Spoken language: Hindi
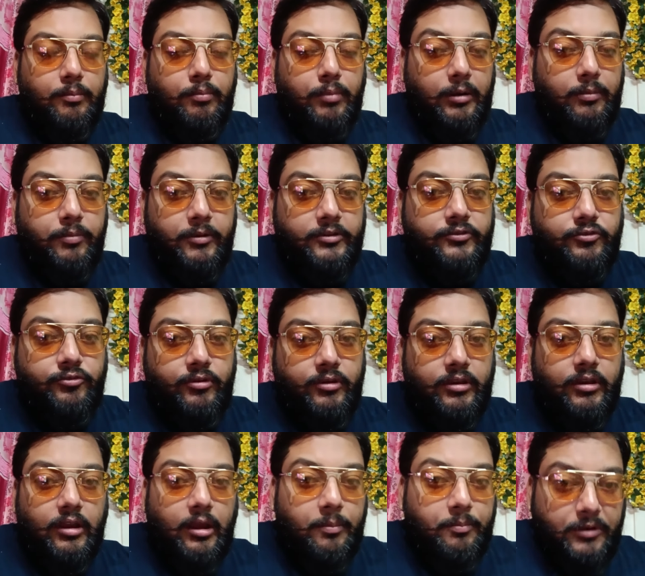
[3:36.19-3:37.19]
पर्पज़ जो
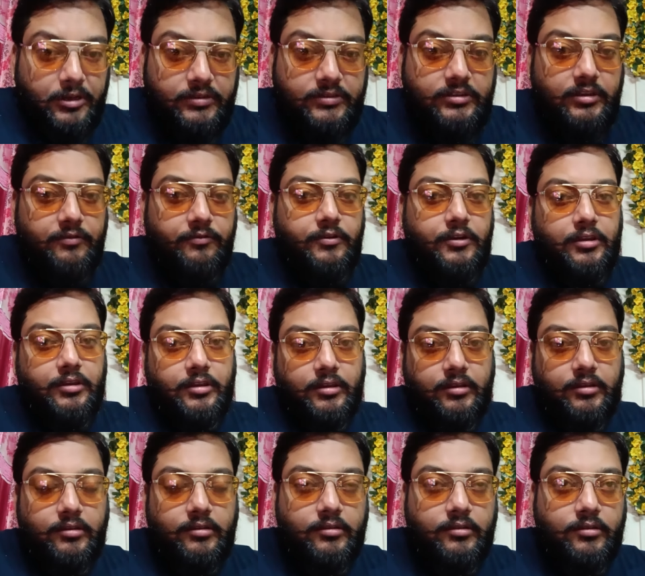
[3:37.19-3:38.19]
है अपनी सेफ्टी है